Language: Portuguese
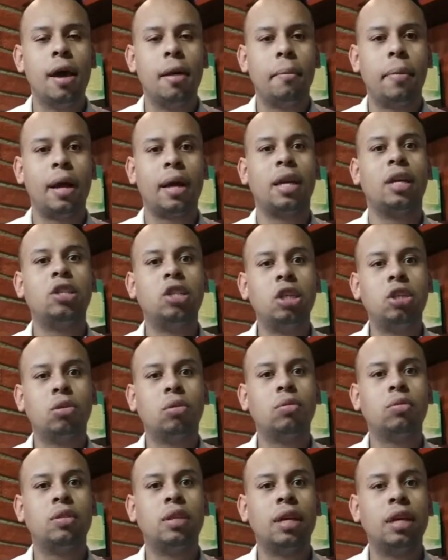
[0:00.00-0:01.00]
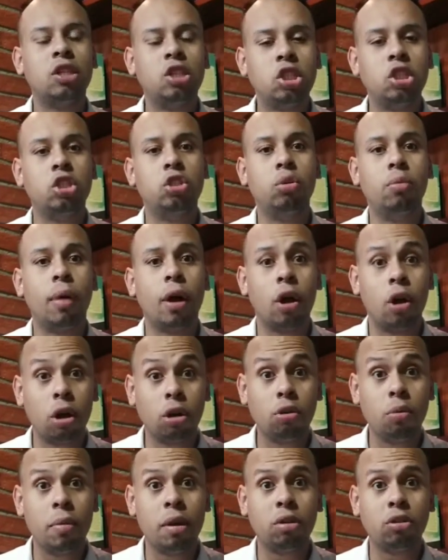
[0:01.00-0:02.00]
para que a gente consiga atingir o um maior
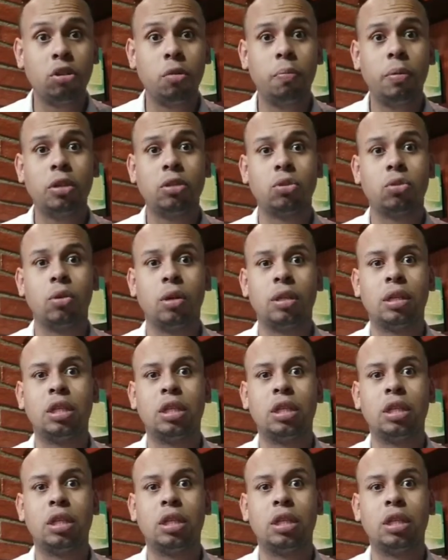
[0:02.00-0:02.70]
número de pessoas.